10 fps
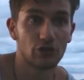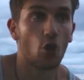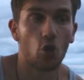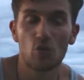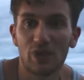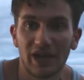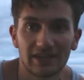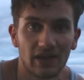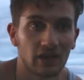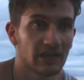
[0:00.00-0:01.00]
d'en
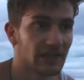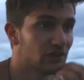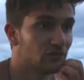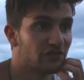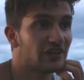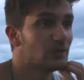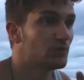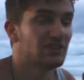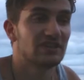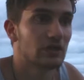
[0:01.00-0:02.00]
repeindre, et de faire des
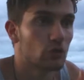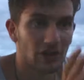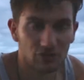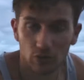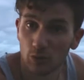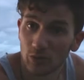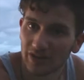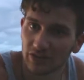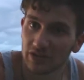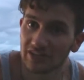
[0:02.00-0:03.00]
petites décorations un peu
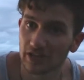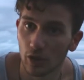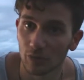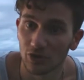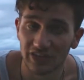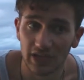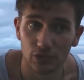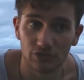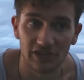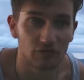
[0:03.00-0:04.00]
personnalisées comme celles
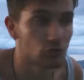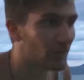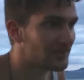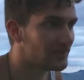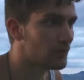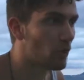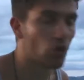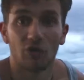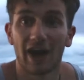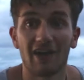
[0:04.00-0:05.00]
que vous avez vues précédemment.
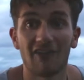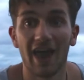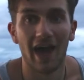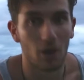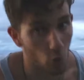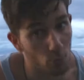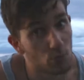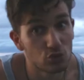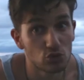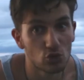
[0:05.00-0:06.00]
Voilà, voilà, on peut
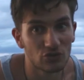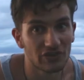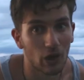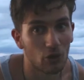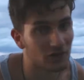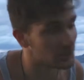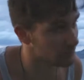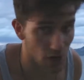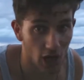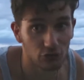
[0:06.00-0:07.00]
toujours s'arranger,
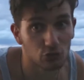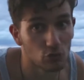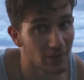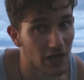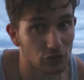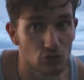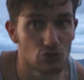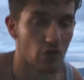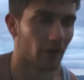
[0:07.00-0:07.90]
bien sûr, bien sûr